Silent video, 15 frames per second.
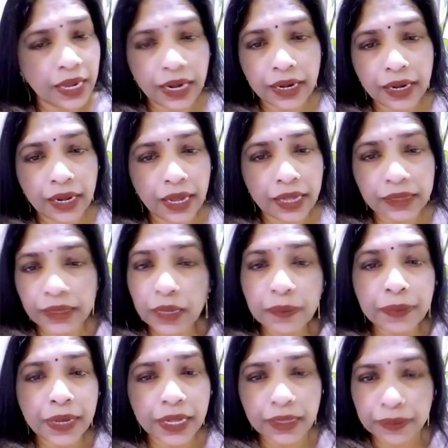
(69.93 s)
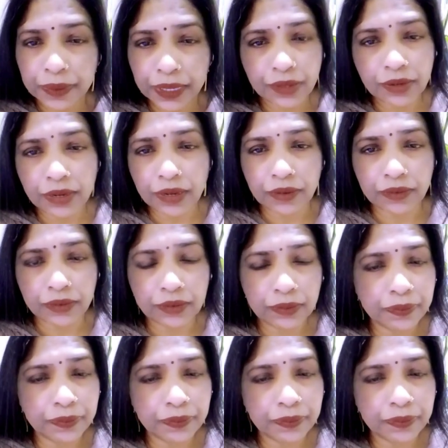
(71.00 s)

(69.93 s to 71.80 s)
కానలా అందరం బాధపడుతున్నాము